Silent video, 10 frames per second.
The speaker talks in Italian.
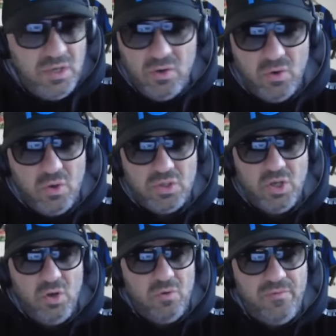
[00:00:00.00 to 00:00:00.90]
io non lo
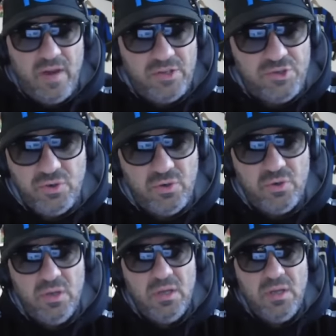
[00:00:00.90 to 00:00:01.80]
so, non
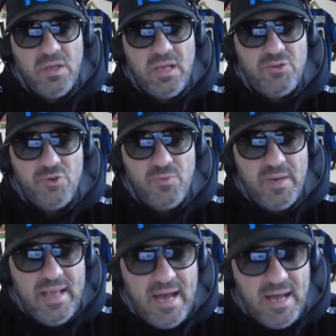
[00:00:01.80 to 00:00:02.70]
faccio
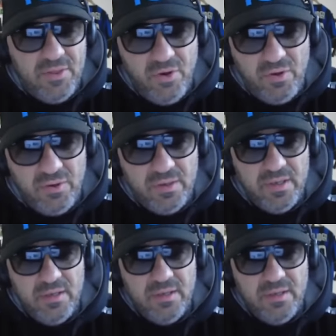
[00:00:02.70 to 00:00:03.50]
calciomercato.